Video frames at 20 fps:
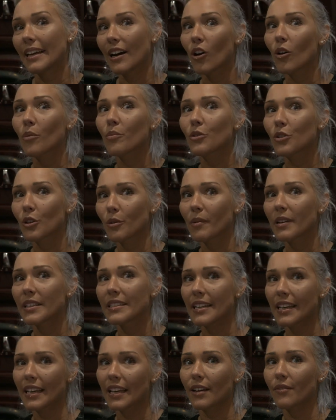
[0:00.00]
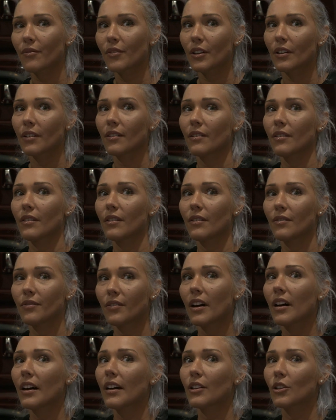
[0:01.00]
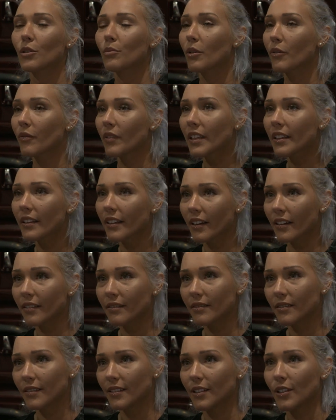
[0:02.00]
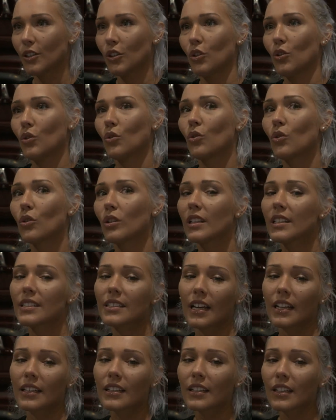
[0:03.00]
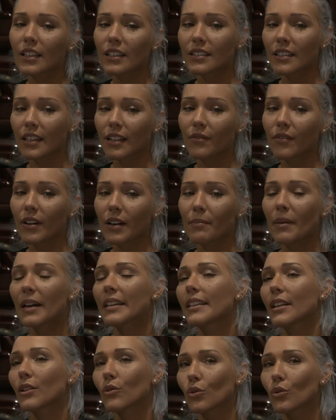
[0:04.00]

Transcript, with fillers: Der Hauptjob als Lkw-Fahrerin überwiegt ja. Und das andere ist, halt, macht ja